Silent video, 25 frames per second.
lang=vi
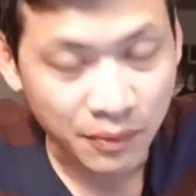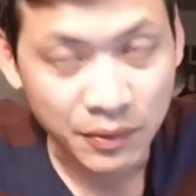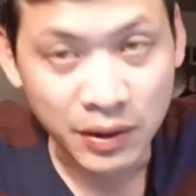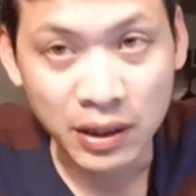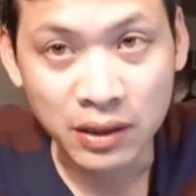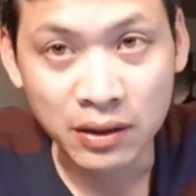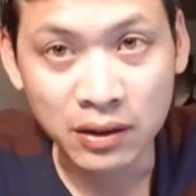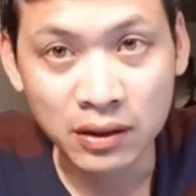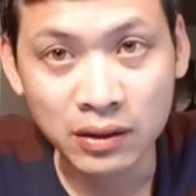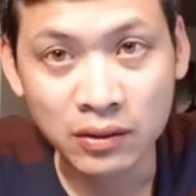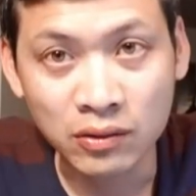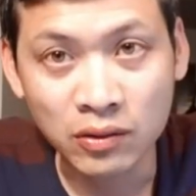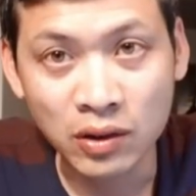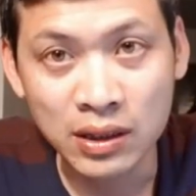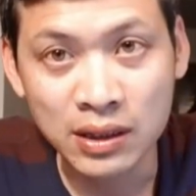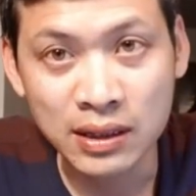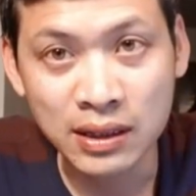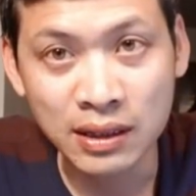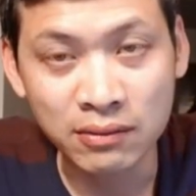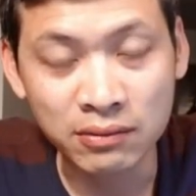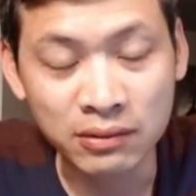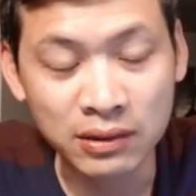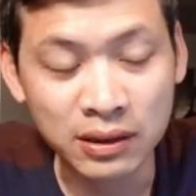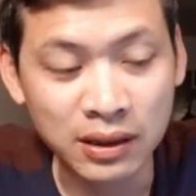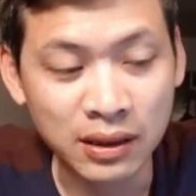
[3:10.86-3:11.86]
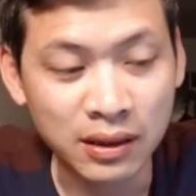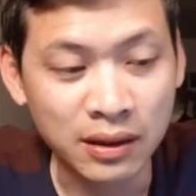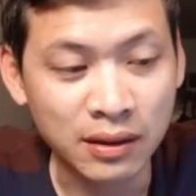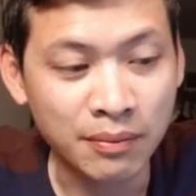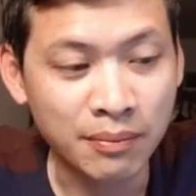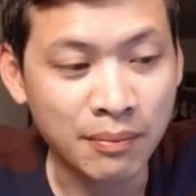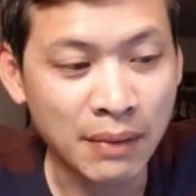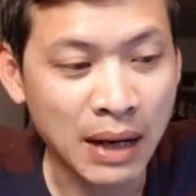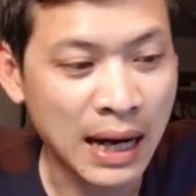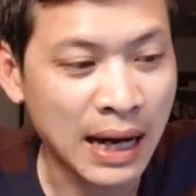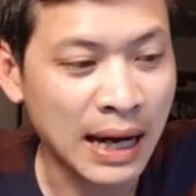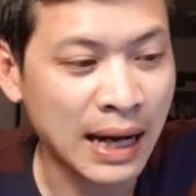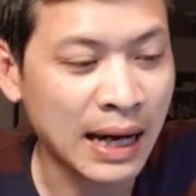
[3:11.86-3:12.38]
nhật quan trọng thứ
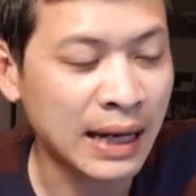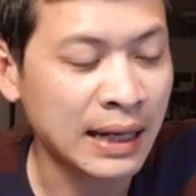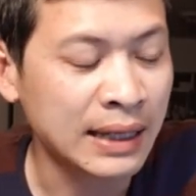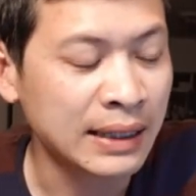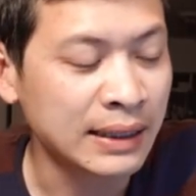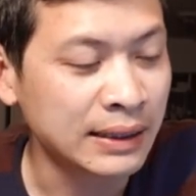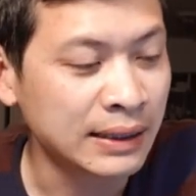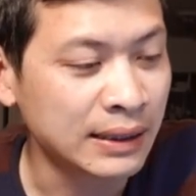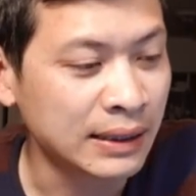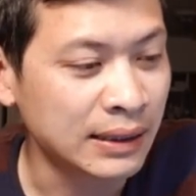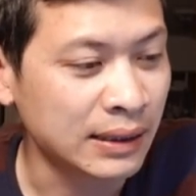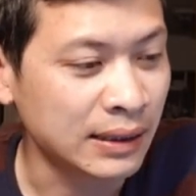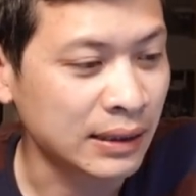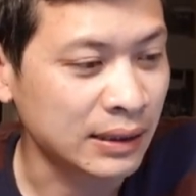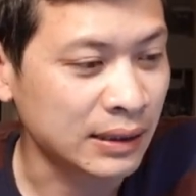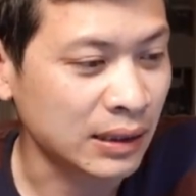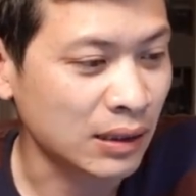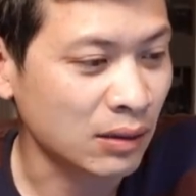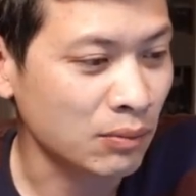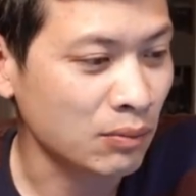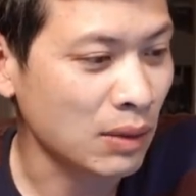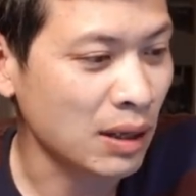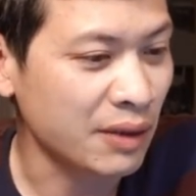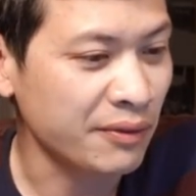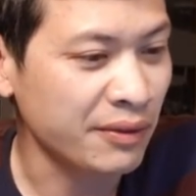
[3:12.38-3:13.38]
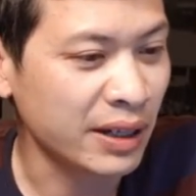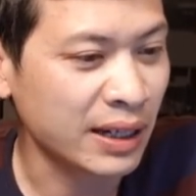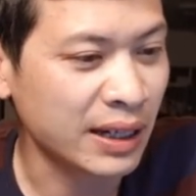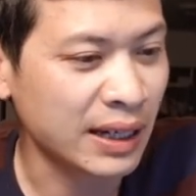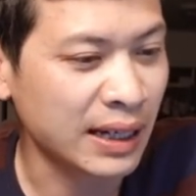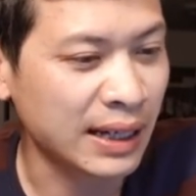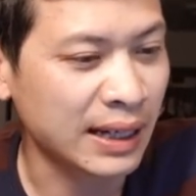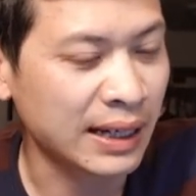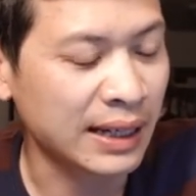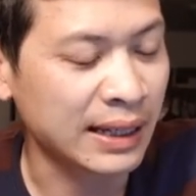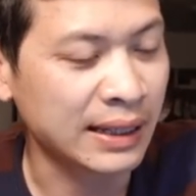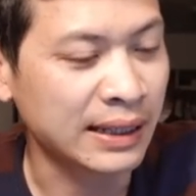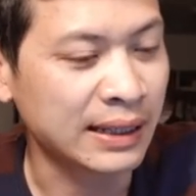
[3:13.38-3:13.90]
ba ở trong bài viết
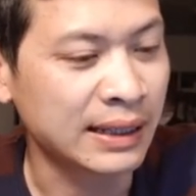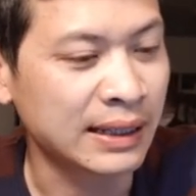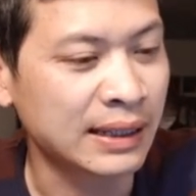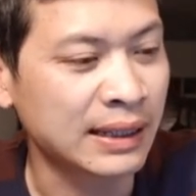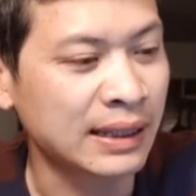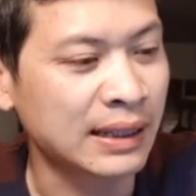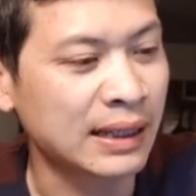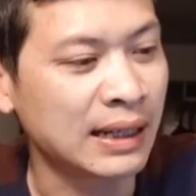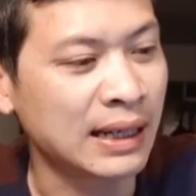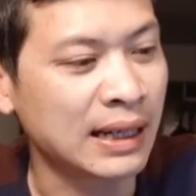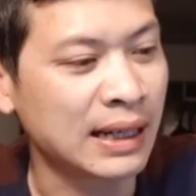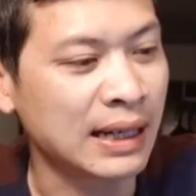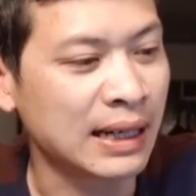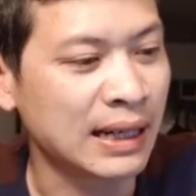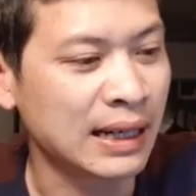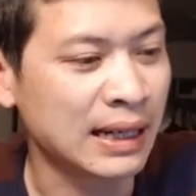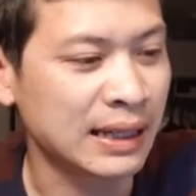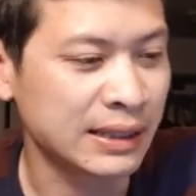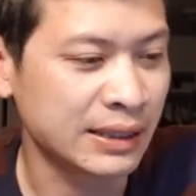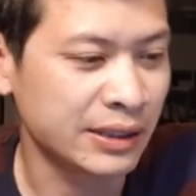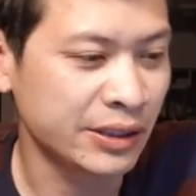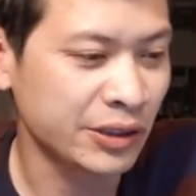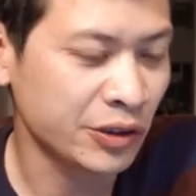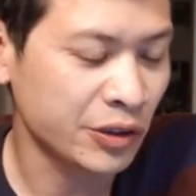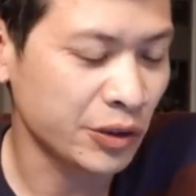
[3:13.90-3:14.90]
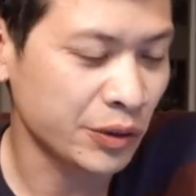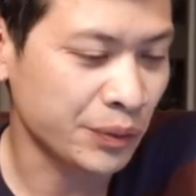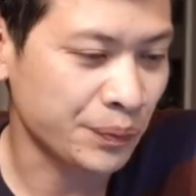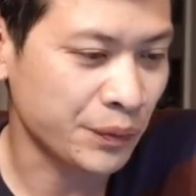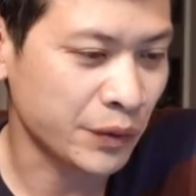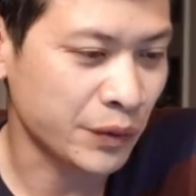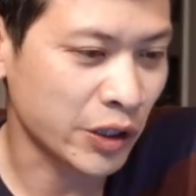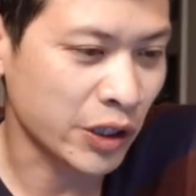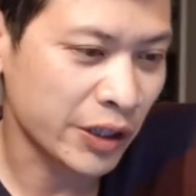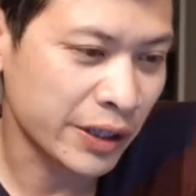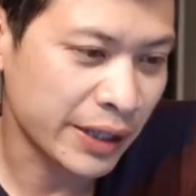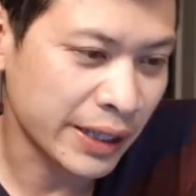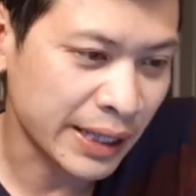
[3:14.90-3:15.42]
này là youtube
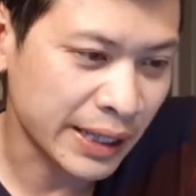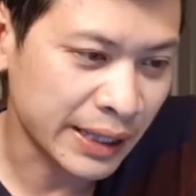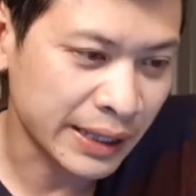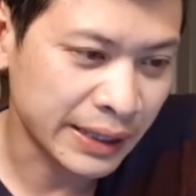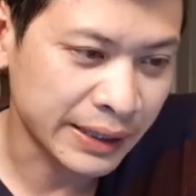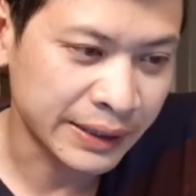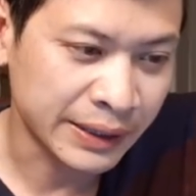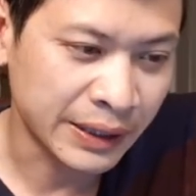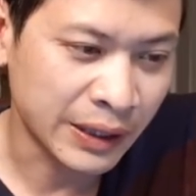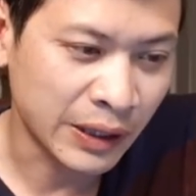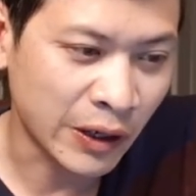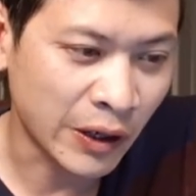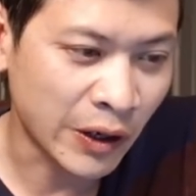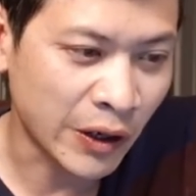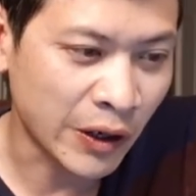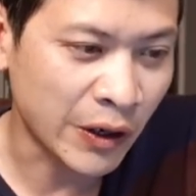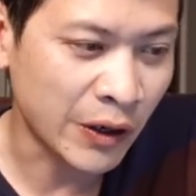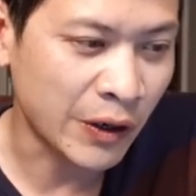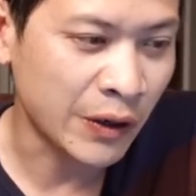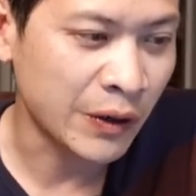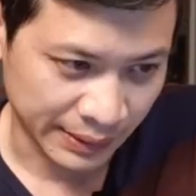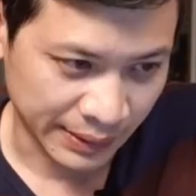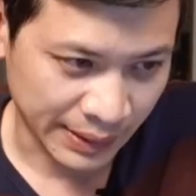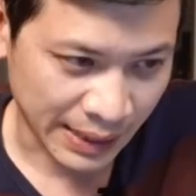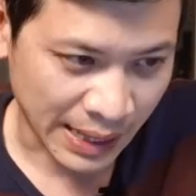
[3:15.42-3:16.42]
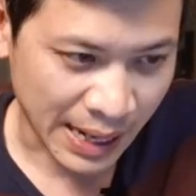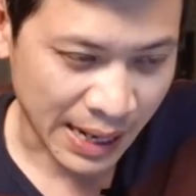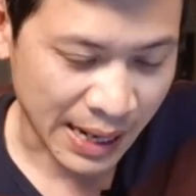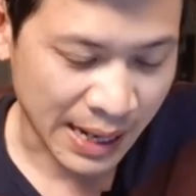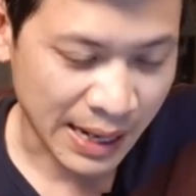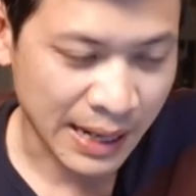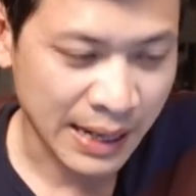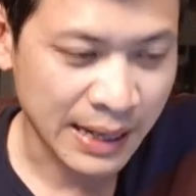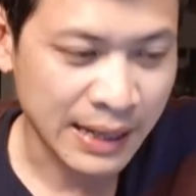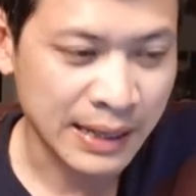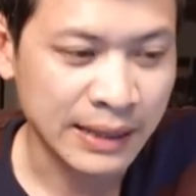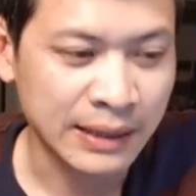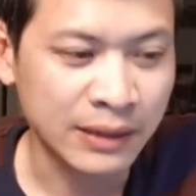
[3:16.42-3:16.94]
nói rằng họ
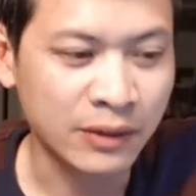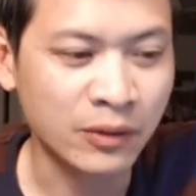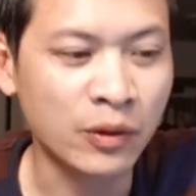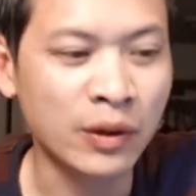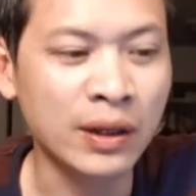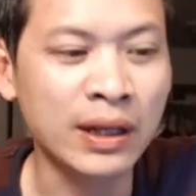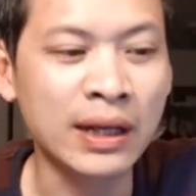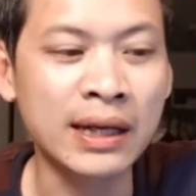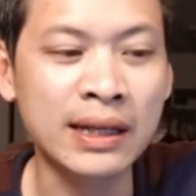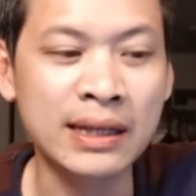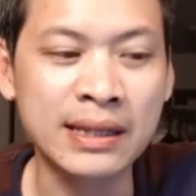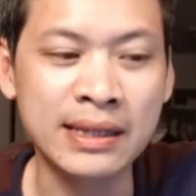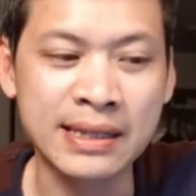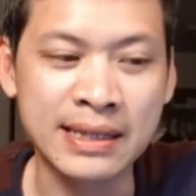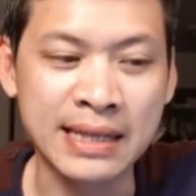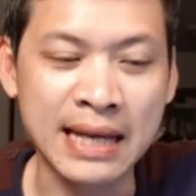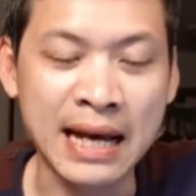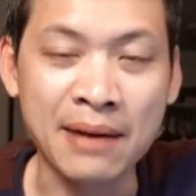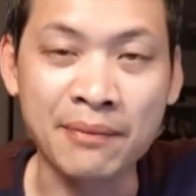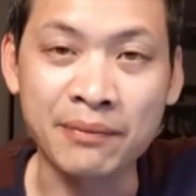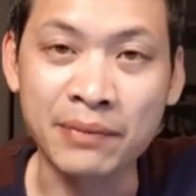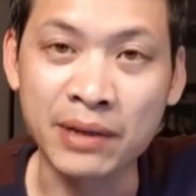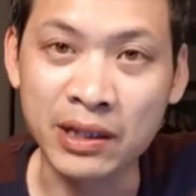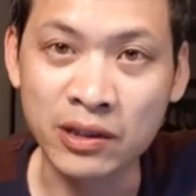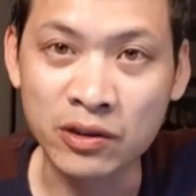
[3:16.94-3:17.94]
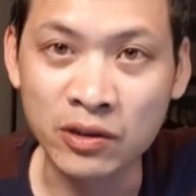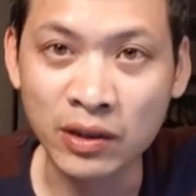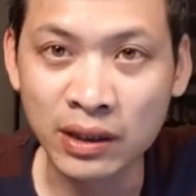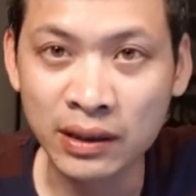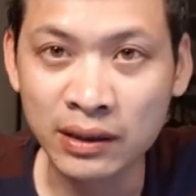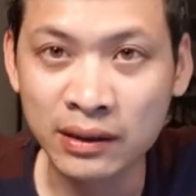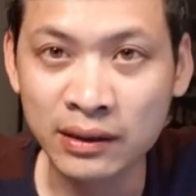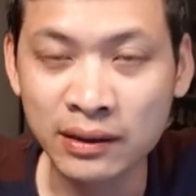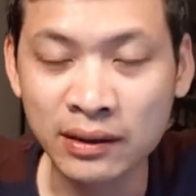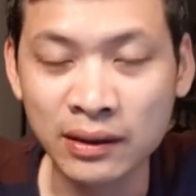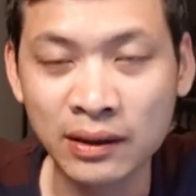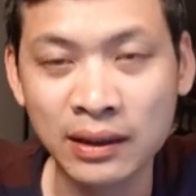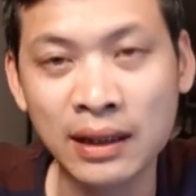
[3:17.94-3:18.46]
đã quyết định giảm đề
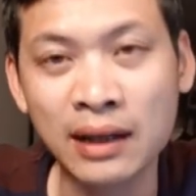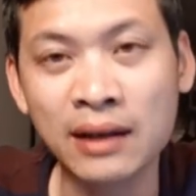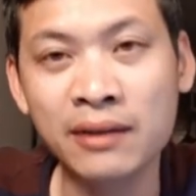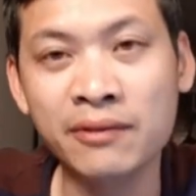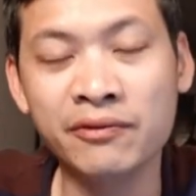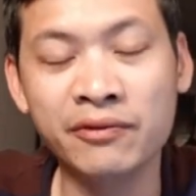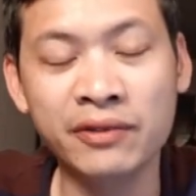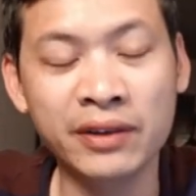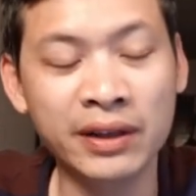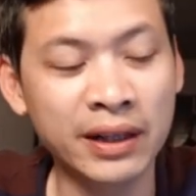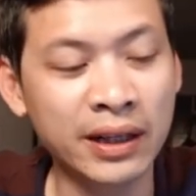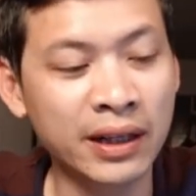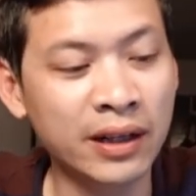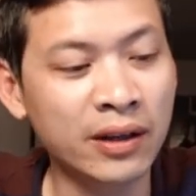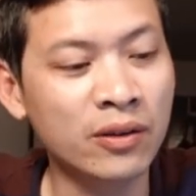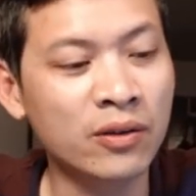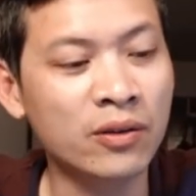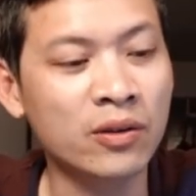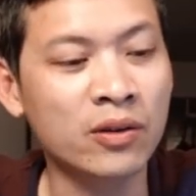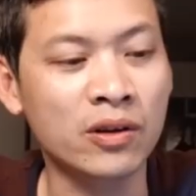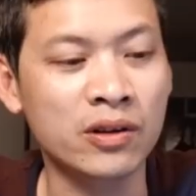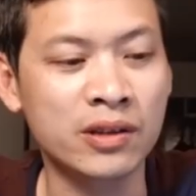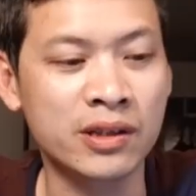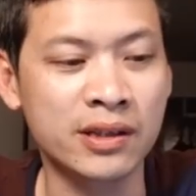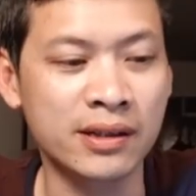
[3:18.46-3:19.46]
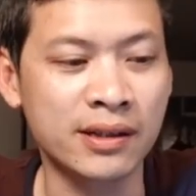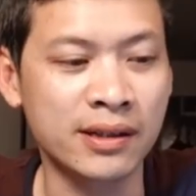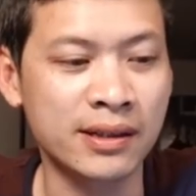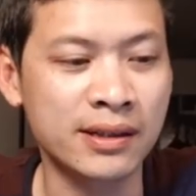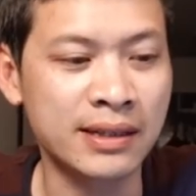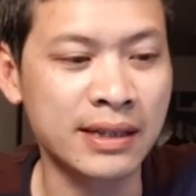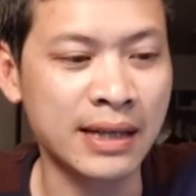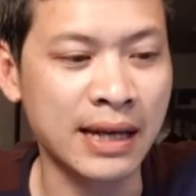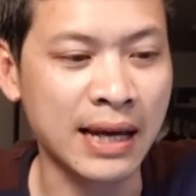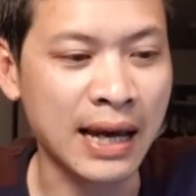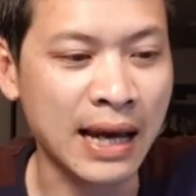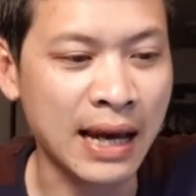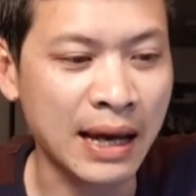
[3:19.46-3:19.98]
xuất cho các video có chứa
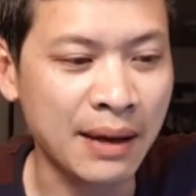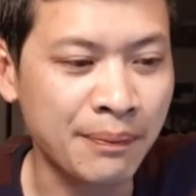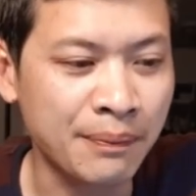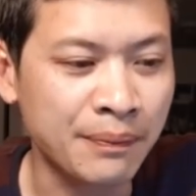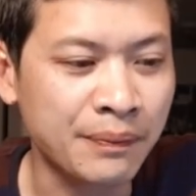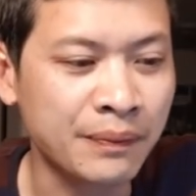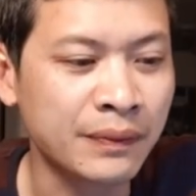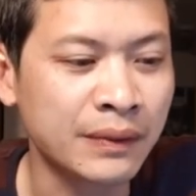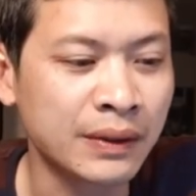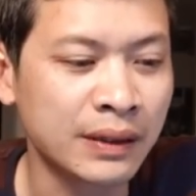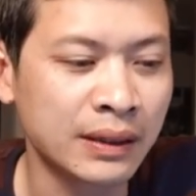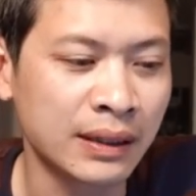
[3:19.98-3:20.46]
trẻ em